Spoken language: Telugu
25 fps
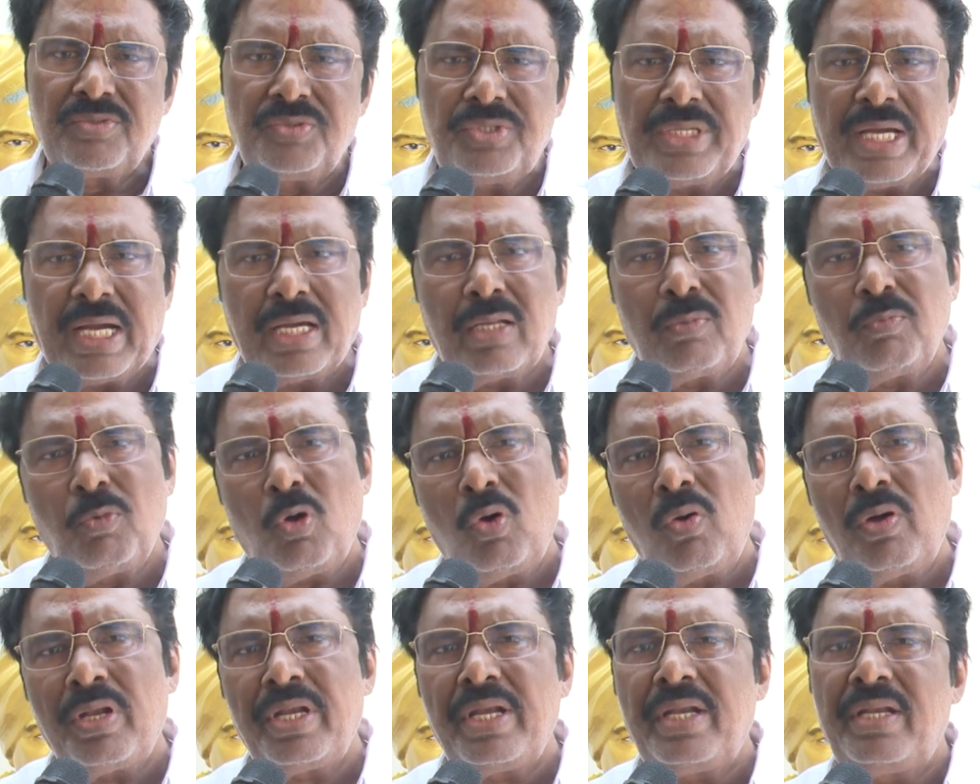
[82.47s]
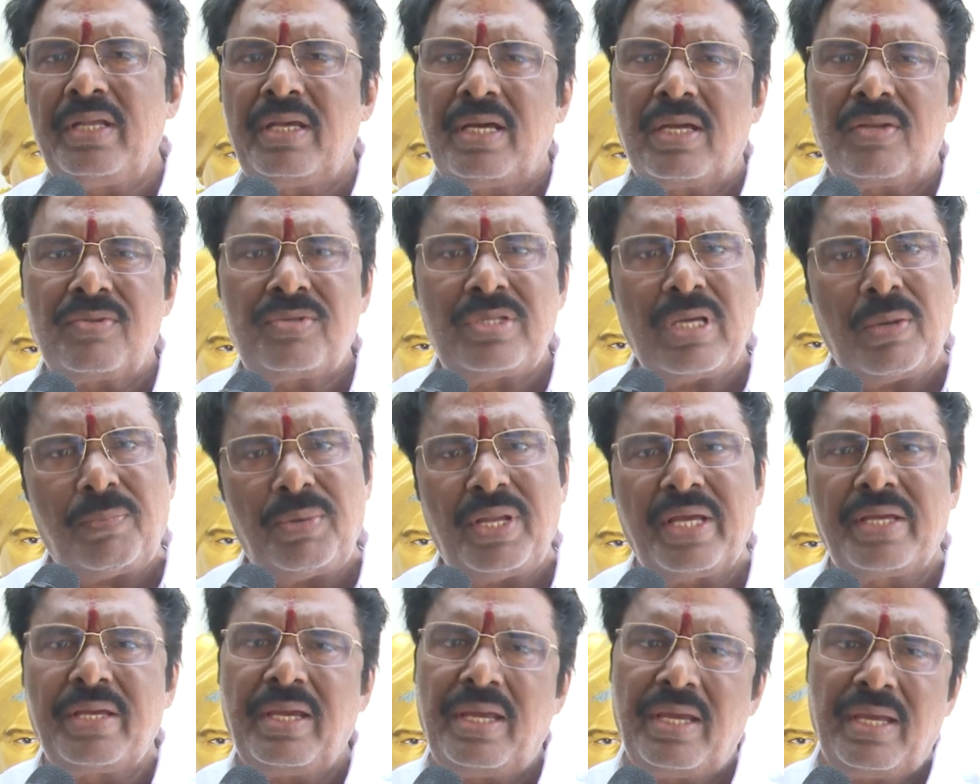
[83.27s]
జగన్మోహన్ రెడ్డి గారు
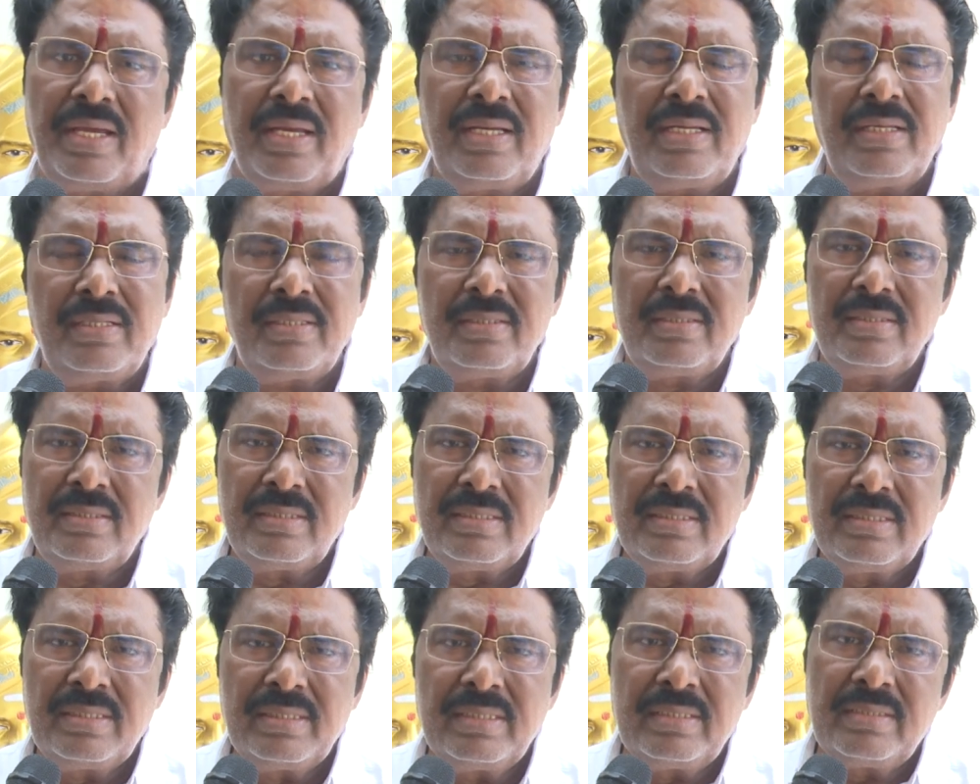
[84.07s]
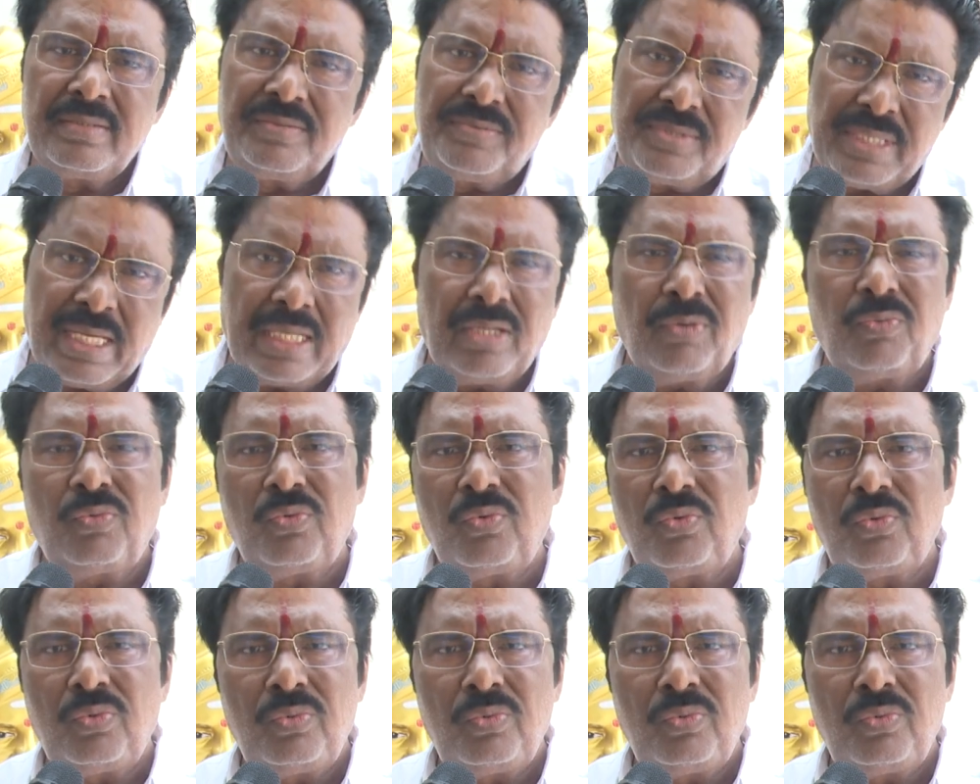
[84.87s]
సభలకే జనం